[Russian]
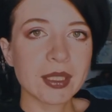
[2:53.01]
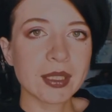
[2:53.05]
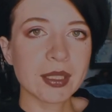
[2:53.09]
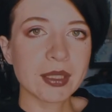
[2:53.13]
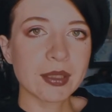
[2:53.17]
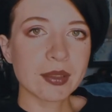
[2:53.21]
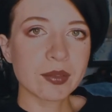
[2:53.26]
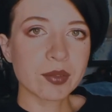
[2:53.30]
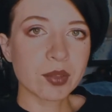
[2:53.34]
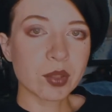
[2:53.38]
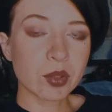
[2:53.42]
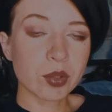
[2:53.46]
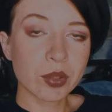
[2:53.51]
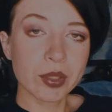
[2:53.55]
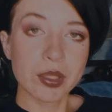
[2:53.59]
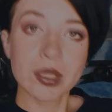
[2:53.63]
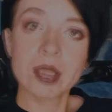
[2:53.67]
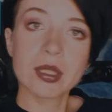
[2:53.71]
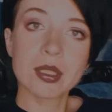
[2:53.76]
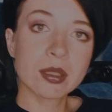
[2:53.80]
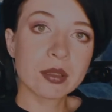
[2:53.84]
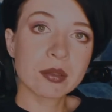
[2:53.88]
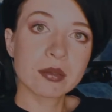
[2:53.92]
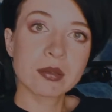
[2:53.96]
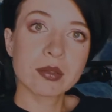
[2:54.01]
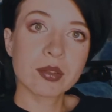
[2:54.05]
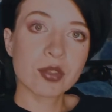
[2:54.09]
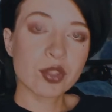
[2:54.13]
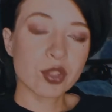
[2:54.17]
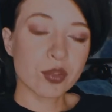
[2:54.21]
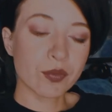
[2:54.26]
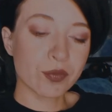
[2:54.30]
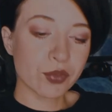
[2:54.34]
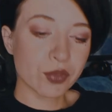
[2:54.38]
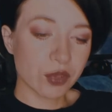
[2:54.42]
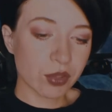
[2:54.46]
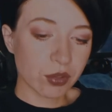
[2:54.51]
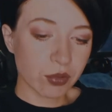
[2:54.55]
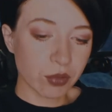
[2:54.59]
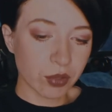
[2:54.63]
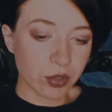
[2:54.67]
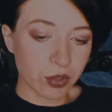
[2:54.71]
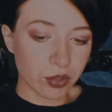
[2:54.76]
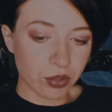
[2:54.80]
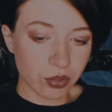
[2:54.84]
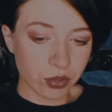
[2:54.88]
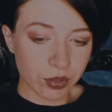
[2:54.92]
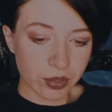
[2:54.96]
И в итоге, чем все
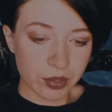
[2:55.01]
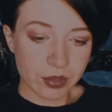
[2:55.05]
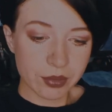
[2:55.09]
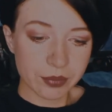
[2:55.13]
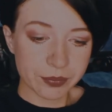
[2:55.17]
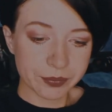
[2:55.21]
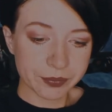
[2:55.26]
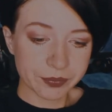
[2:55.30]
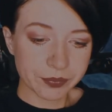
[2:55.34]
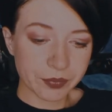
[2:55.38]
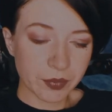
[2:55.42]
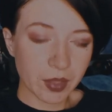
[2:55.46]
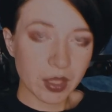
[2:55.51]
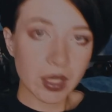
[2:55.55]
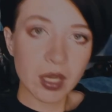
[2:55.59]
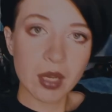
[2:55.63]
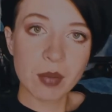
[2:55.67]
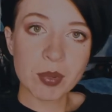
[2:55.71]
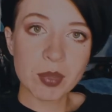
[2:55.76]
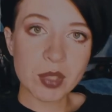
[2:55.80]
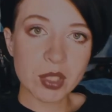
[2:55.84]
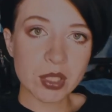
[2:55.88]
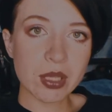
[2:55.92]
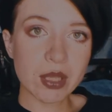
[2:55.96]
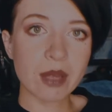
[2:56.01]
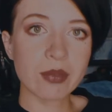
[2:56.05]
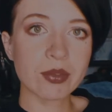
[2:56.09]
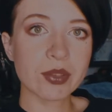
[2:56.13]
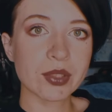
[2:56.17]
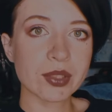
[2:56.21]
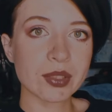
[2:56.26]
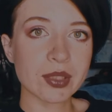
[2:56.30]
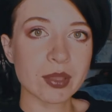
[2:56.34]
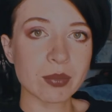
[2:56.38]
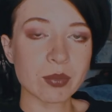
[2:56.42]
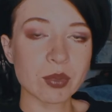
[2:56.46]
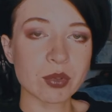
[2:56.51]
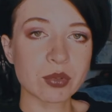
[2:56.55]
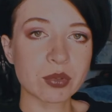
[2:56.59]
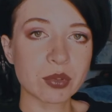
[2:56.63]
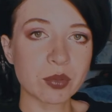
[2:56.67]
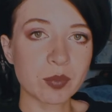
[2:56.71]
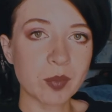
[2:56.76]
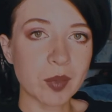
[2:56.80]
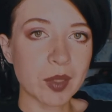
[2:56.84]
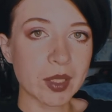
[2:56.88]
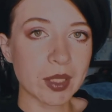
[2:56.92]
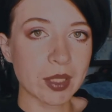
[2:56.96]
закончилось? Я пошла в
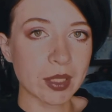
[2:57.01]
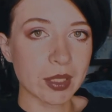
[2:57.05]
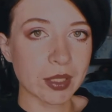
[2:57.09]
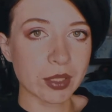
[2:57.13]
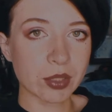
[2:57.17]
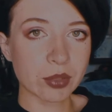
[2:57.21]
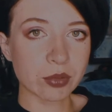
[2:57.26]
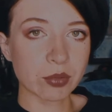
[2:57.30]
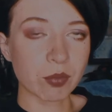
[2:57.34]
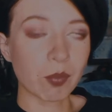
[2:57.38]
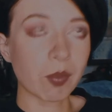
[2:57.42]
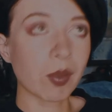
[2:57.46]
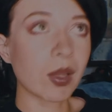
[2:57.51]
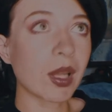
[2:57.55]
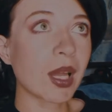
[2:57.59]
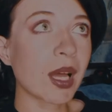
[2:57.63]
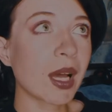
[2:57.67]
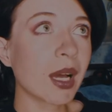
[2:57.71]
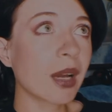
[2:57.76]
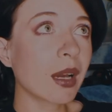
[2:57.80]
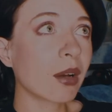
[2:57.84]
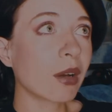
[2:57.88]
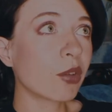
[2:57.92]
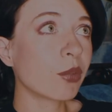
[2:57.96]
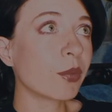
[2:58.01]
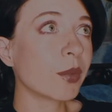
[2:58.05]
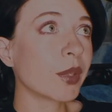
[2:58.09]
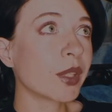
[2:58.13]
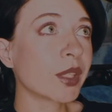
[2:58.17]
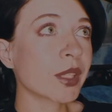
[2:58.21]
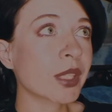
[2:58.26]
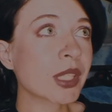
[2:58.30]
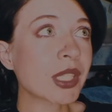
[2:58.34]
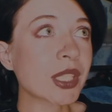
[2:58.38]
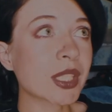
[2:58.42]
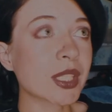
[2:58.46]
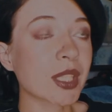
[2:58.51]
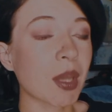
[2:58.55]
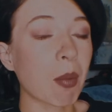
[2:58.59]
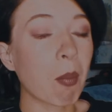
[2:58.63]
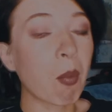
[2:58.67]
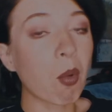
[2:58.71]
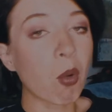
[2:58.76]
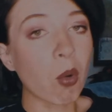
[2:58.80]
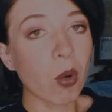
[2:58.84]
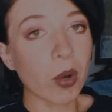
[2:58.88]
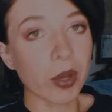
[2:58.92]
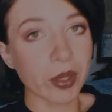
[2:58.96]
Костромскую поликлинику. Благо у меня с
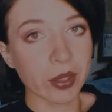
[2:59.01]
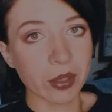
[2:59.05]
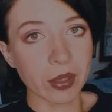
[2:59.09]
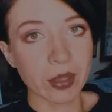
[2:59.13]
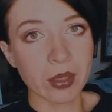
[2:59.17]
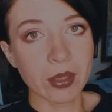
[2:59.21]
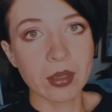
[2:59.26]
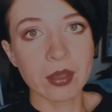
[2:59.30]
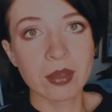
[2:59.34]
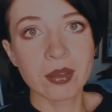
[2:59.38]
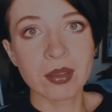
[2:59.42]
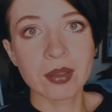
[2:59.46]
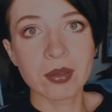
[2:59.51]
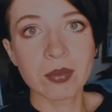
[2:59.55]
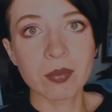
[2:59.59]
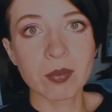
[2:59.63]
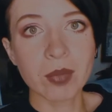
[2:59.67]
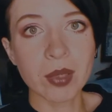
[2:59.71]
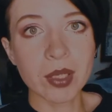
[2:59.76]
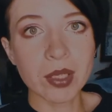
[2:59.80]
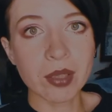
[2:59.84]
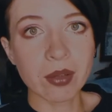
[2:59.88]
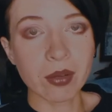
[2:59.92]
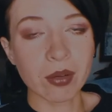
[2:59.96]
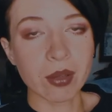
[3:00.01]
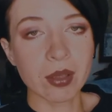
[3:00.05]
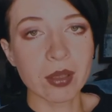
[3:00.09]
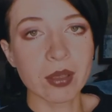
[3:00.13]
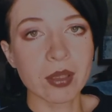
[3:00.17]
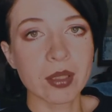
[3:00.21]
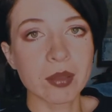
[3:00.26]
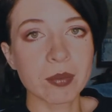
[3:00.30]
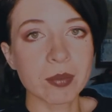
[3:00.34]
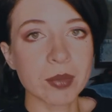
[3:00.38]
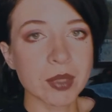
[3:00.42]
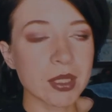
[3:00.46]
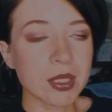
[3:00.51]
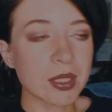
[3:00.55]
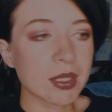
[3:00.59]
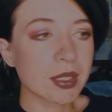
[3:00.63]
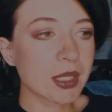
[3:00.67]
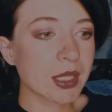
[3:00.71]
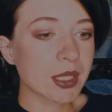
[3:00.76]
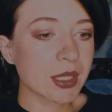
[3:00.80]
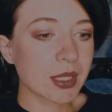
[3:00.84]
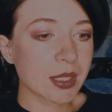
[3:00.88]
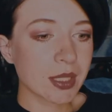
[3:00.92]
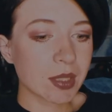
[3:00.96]
собой был
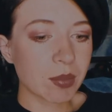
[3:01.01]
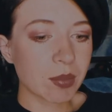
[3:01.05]
медицинский